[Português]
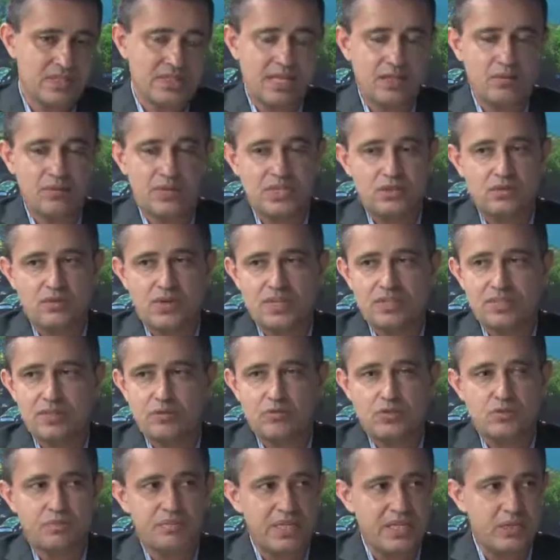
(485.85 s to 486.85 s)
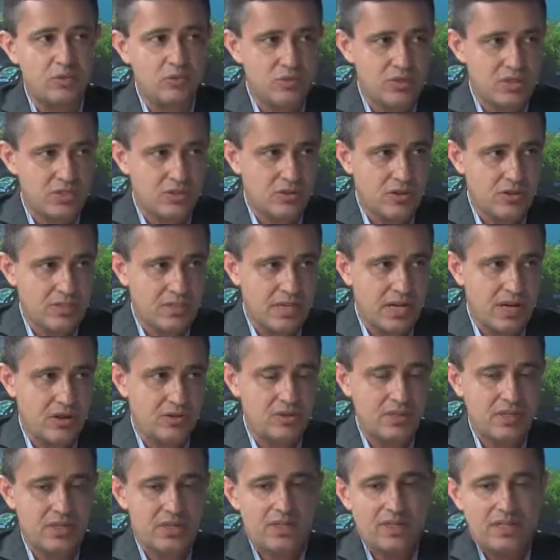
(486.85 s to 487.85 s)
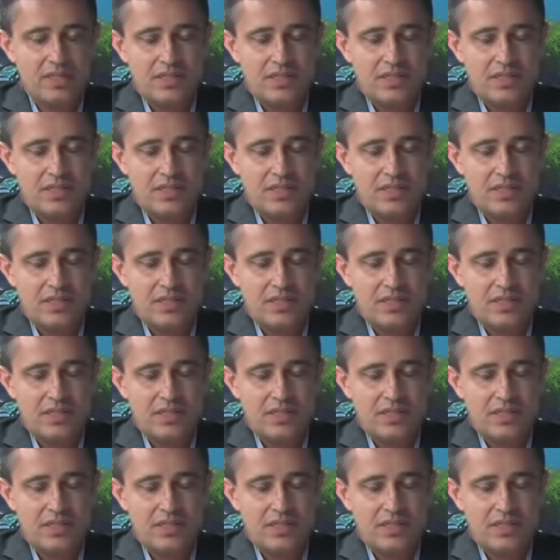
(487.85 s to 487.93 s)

está numa situação de penúria total.